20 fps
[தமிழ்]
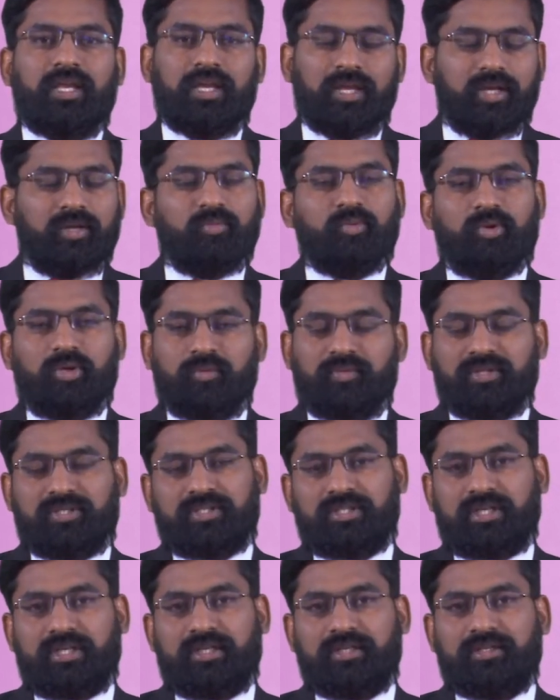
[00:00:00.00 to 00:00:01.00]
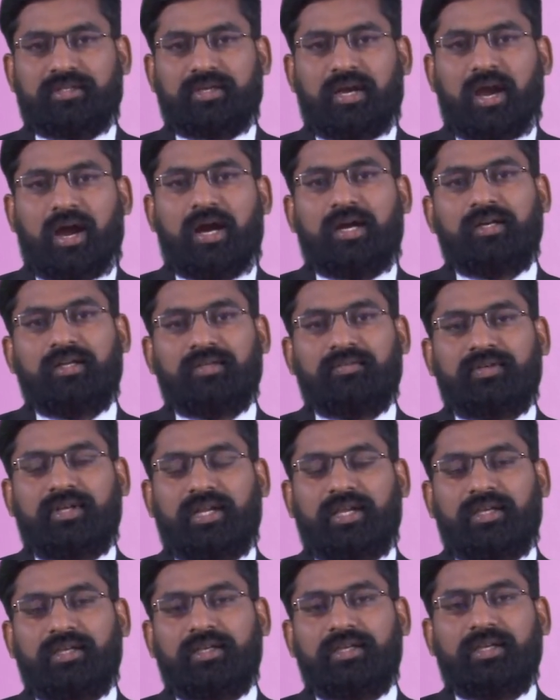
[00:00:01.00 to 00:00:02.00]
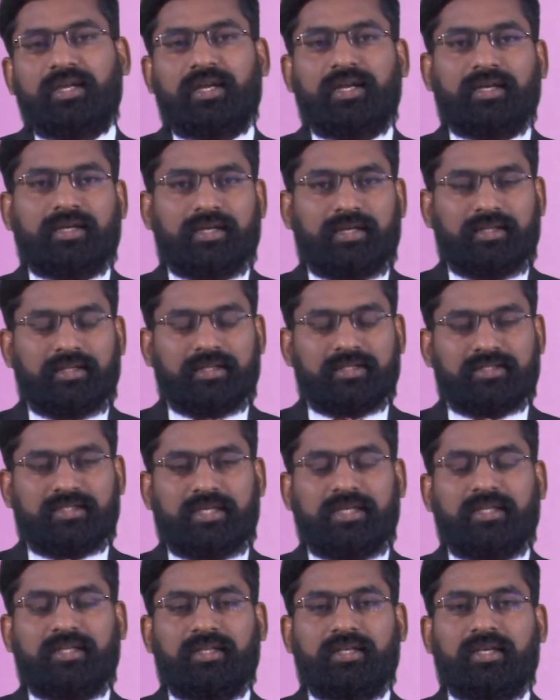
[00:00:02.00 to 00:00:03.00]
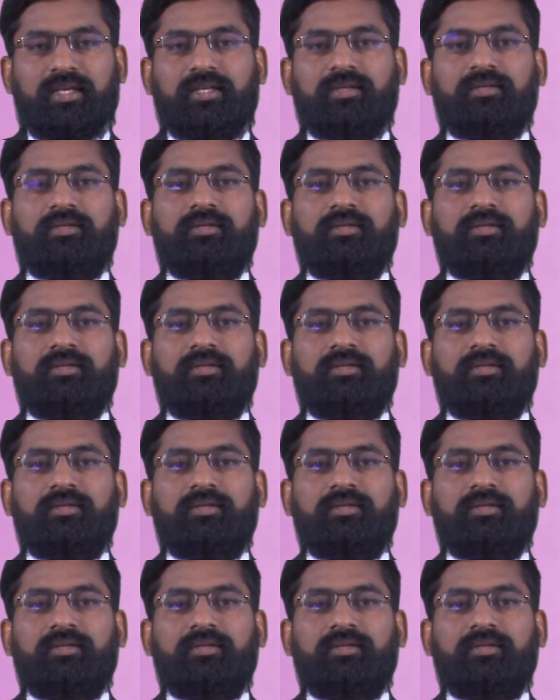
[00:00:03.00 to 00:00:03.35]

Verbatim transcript: இன்னும் ஒரு விசை ஆண்டவரே எனக்கு இந்த செய்தியை